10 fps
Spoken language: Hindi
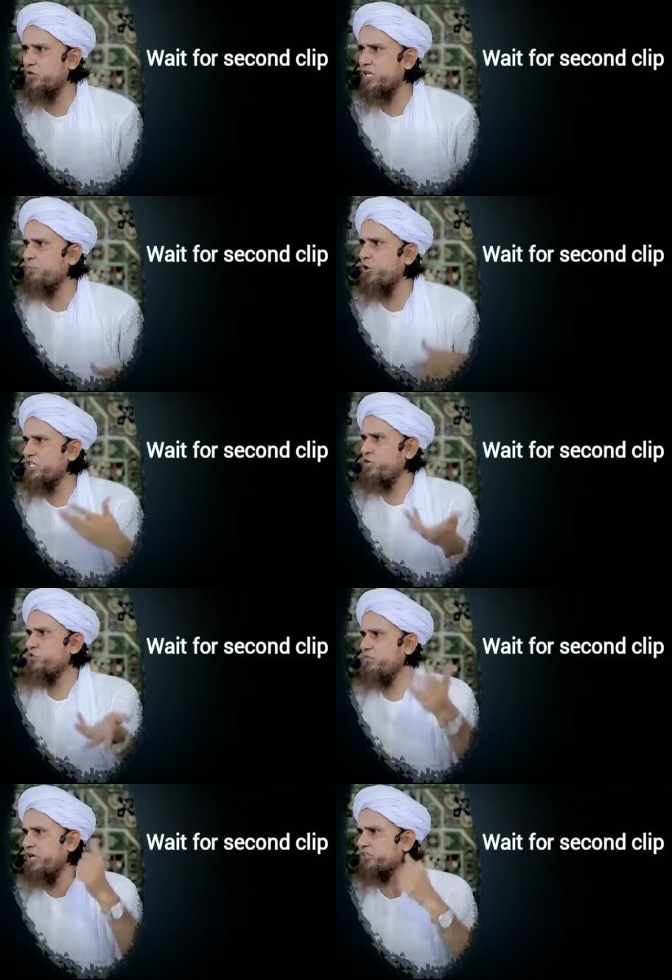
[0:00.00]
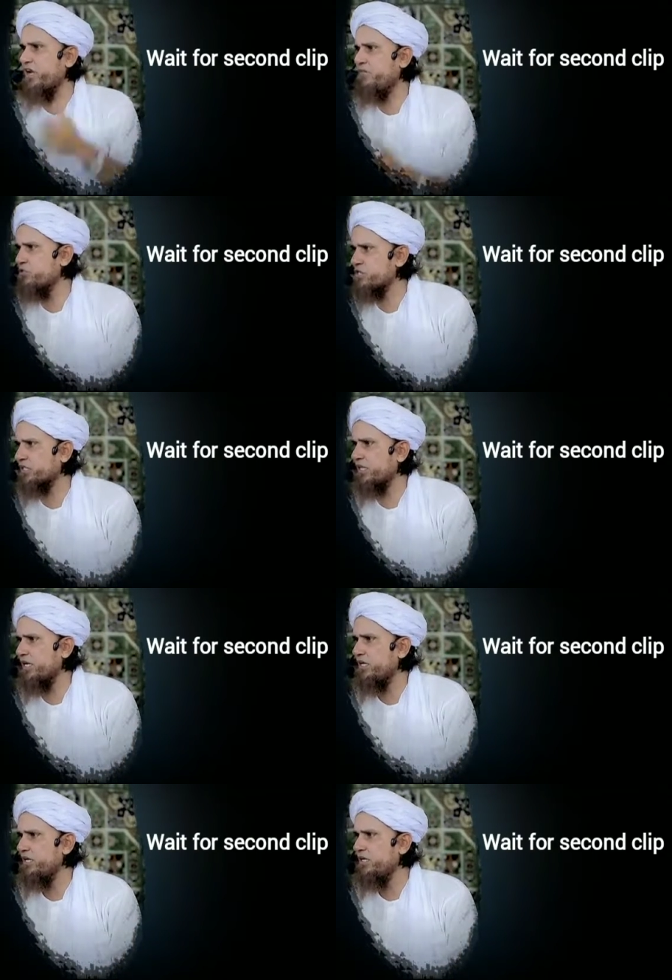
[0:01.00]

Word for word: उनकी पॉलिसियों से भी इख्तलाफ हो सकता है